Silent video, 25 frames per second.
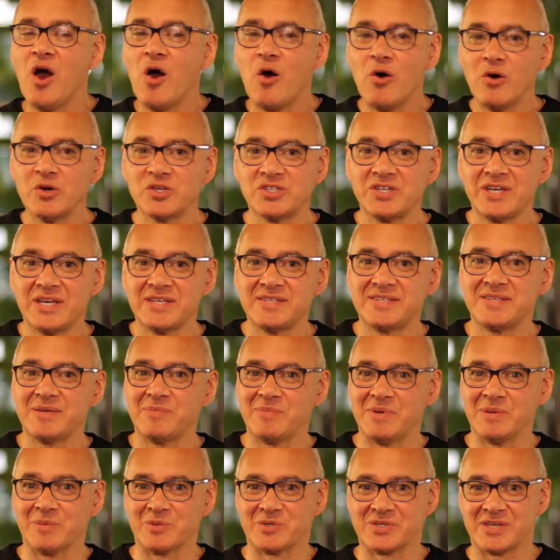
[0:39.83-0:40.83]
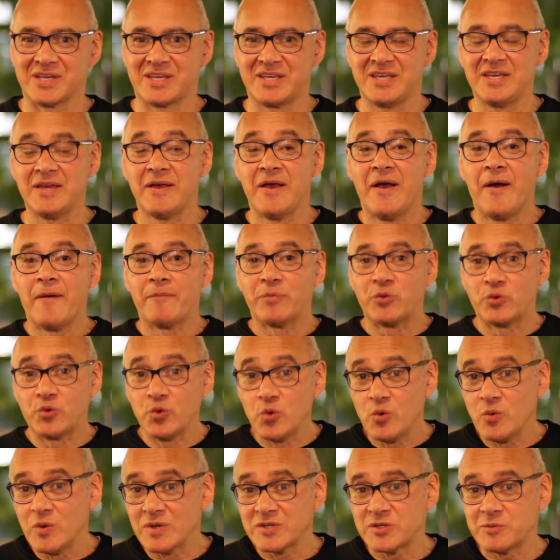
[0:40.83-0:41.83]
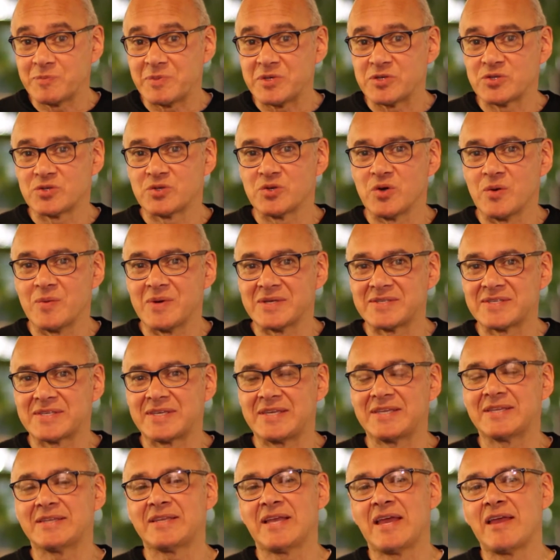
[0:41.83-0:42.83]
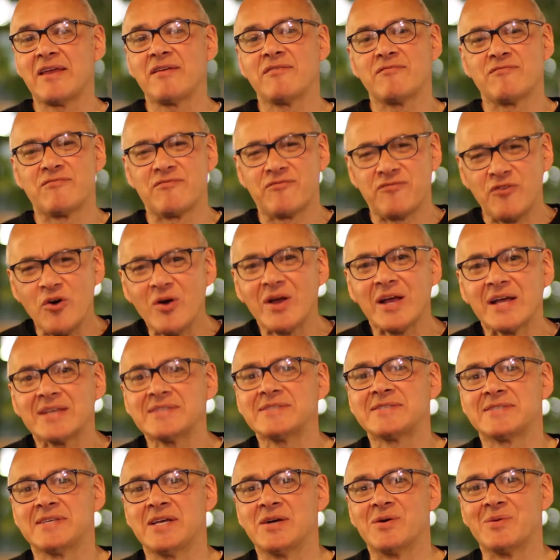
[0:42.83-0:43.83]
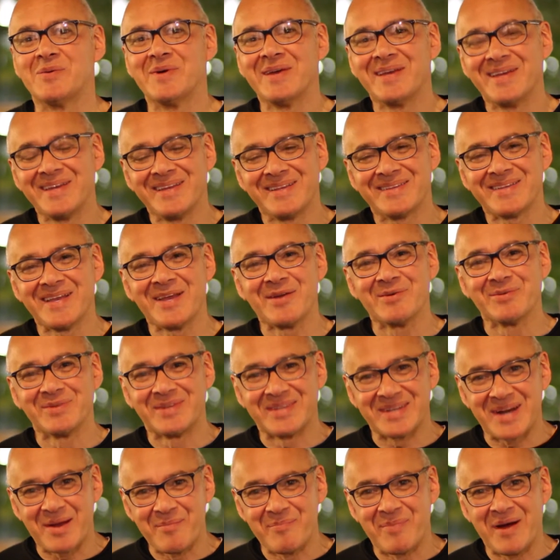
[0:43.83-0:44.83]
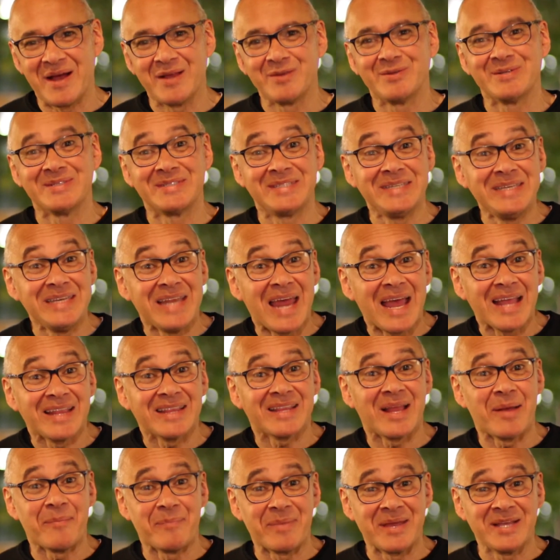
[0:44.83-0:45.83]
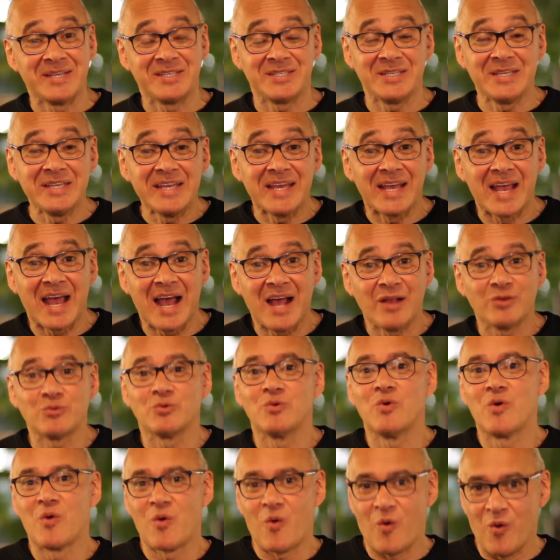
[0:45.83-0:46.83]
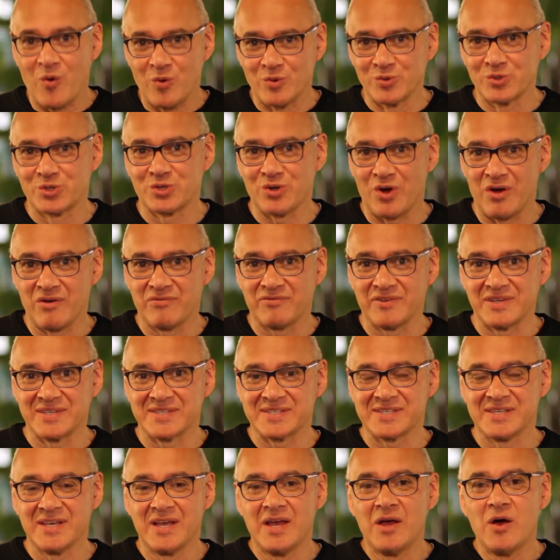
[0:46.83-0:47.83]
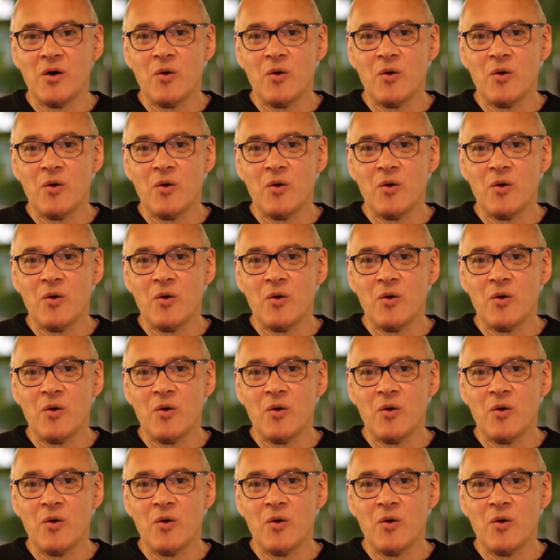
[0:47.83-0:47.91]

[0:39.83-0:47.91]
Hoje recebemos aqui duas pessoas que têm vocação e têm um trabalho diretamente ligado com os jovens.